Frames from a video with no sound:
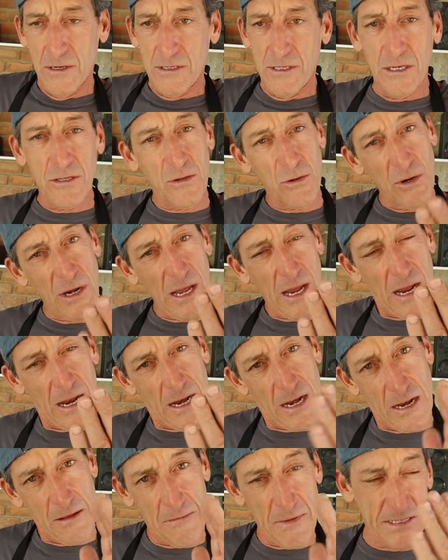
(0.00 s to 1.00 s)
Si tú lees
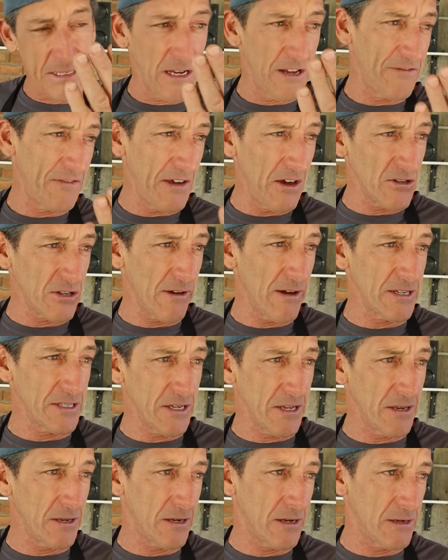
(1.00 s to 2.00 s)
el envase de fideo te va a
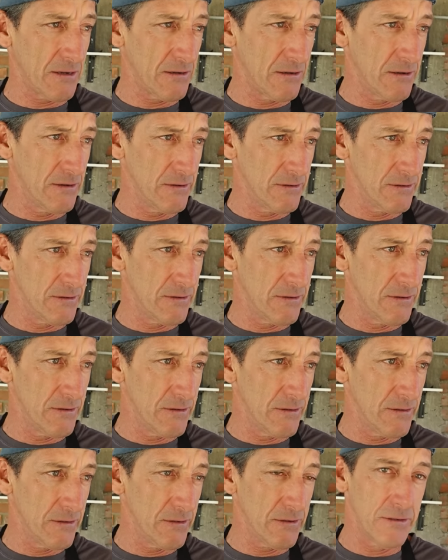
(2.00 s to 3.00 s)
decir
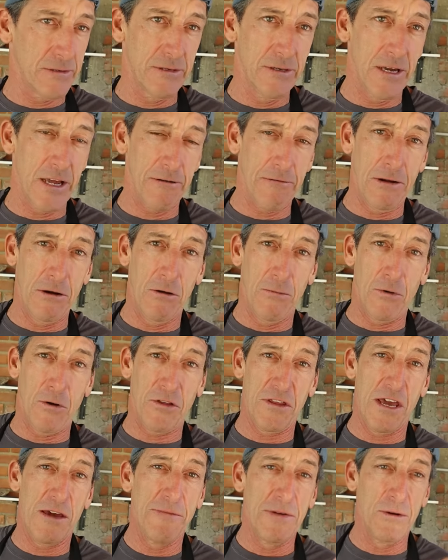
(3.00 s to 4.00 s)
hiervanlo
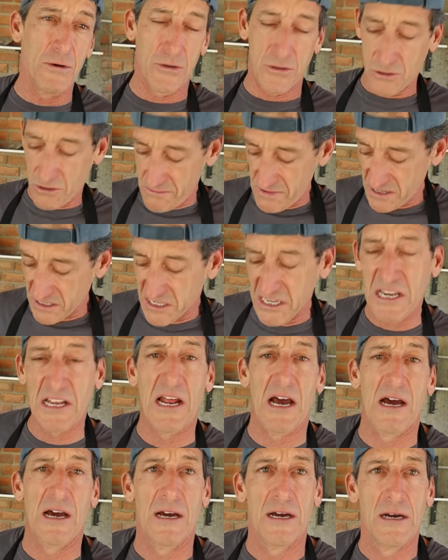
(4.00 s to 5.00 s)
por 10 minutos,
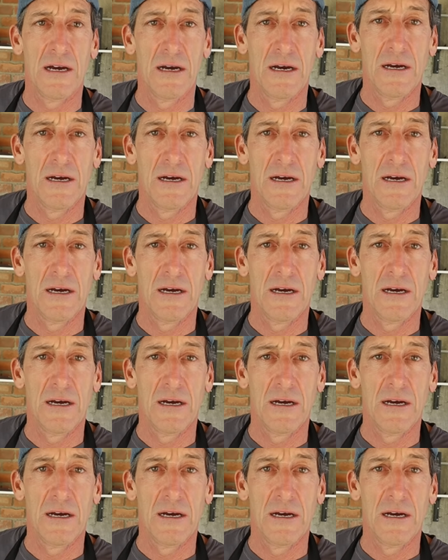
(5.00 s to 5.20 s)
mentira.